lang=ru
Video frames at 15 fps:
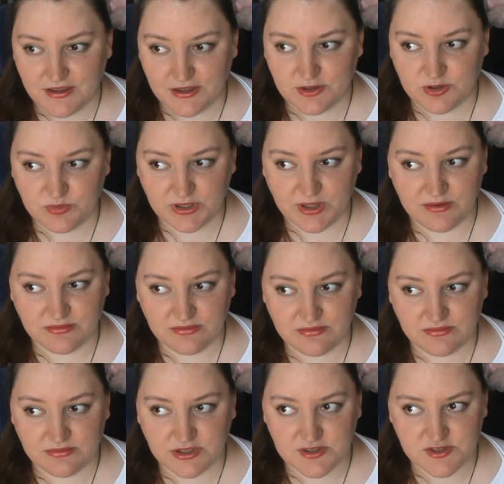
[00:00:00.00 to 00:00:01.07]
Я думаю,
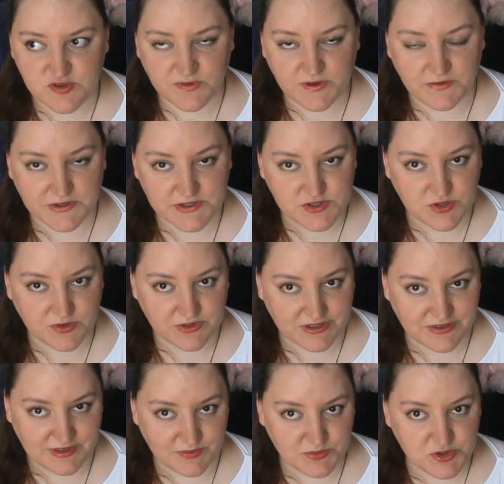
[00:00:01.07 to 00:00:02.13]
там концовка
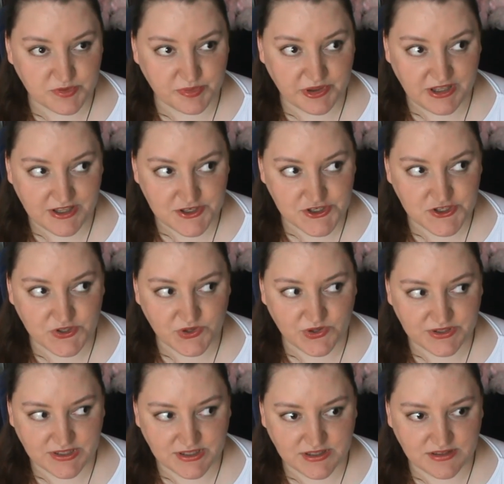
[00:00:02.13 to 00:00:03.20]
концовки. Там нужно понять,
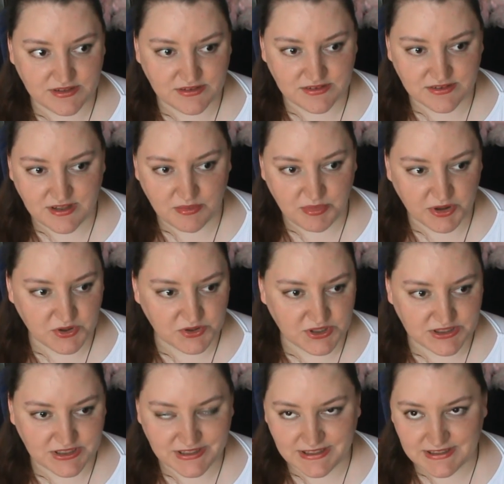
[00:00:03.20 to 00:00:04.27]
что это наоборот,
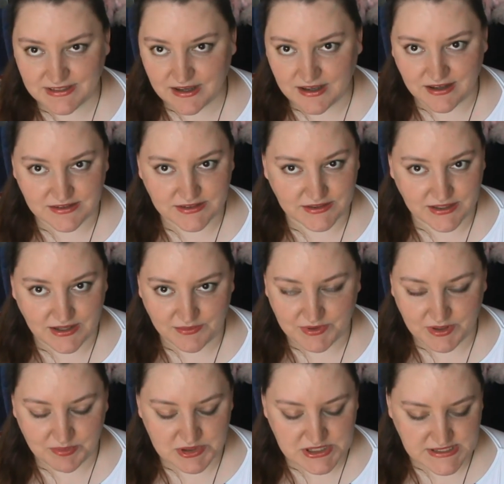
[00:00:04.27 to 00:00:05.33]
это не так, как там
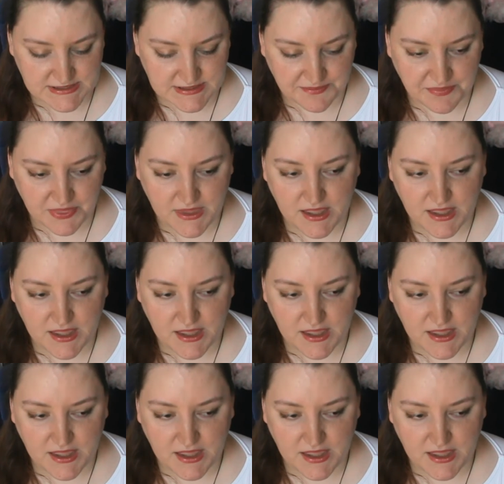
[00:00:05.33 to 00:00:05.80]
написано.